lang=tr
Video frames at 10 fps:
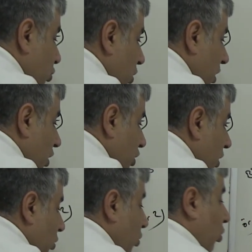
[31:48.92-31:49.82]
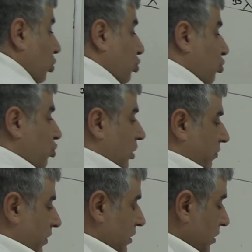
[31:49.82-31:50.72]
üçgeni arkadaşlar? 30
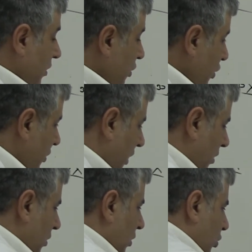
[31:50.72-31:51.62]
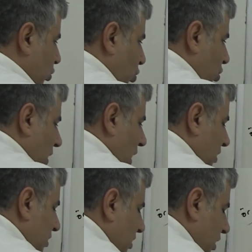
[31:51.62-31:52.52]
üçgeni var. Şimdi 90'ın
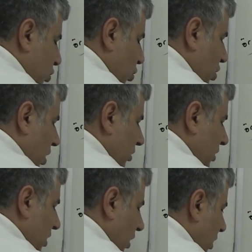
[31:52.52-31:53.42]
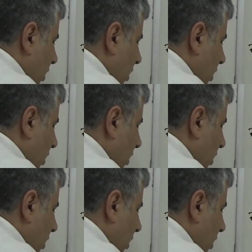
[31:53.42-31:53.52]
karşısı 8 kök 6 ise